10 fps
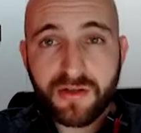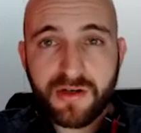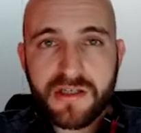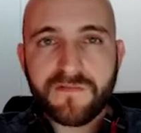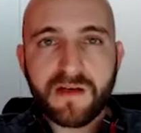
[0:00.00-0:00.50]
vai
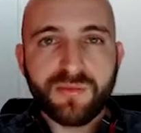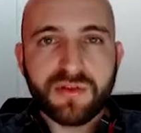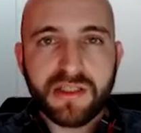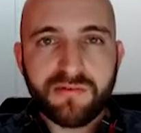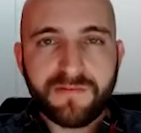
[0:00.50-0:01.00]
mudando a
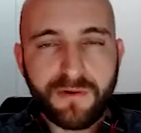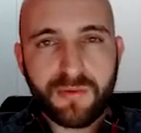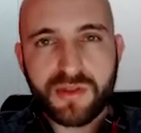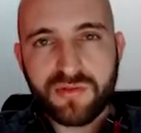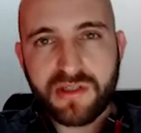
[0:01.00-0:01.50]
forma de
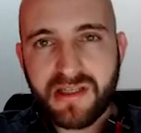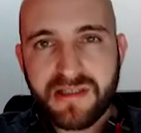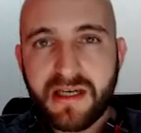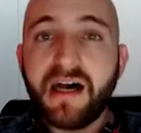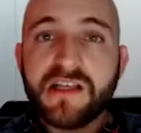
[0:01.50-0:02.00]
utilizar as
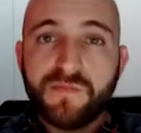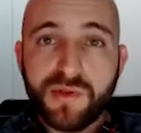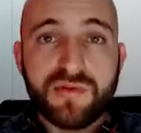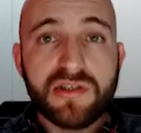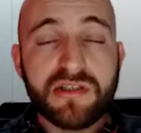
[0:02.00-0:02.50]
builds
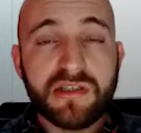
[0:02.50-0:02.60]
e,